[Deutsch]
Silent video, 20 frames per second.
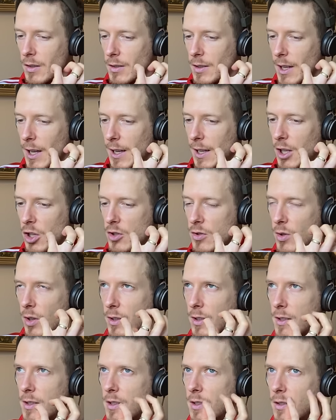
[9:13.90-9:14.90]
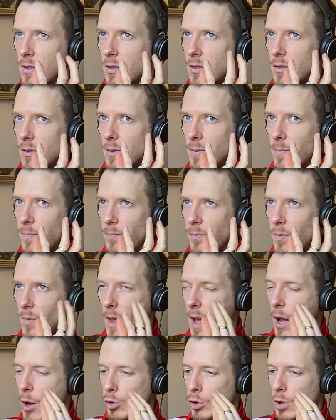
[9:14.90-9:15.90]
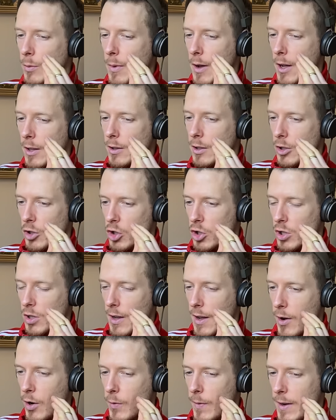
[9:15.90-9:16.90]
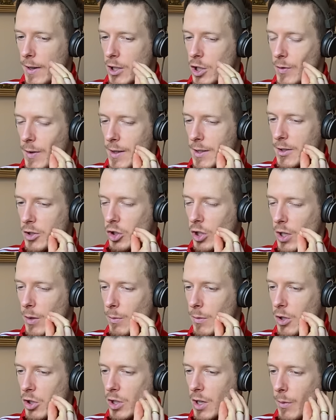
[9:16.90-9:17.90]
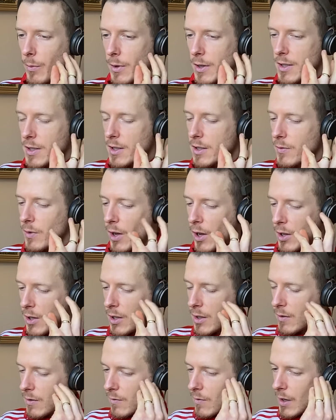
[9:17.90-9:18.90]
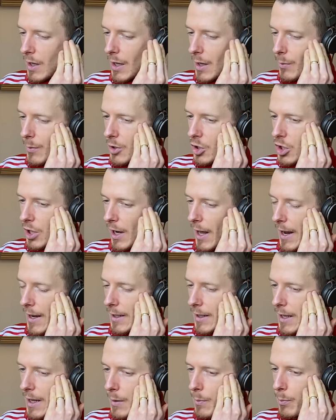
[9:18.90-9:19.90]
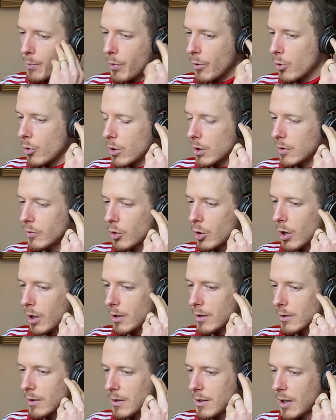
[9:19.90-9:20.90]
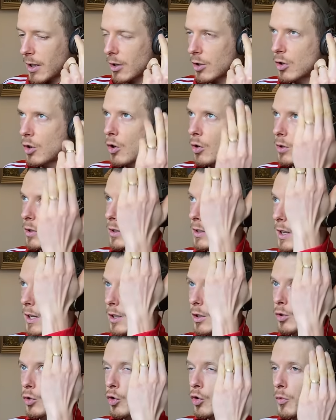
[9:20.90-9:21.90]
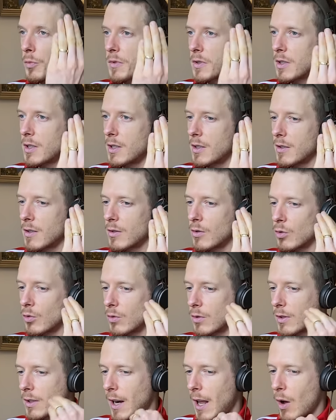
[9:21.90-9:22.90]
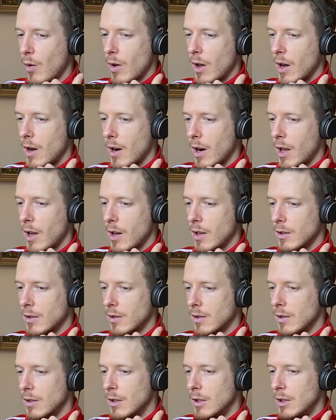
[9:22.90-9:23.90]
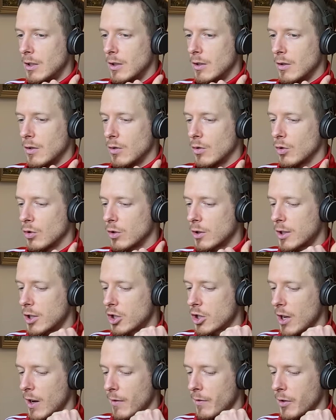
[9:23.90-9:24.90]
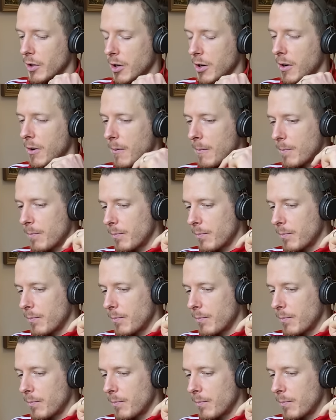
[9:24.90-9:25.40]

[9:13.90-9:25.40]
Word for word: denke ich so an diesen automatisch, auch wenn ich weiß, es stimmt nicht, aber es ist in mich reingebohrt worden, dieser Gott, der dort oben sitzt und graue Haare hat und dich einfach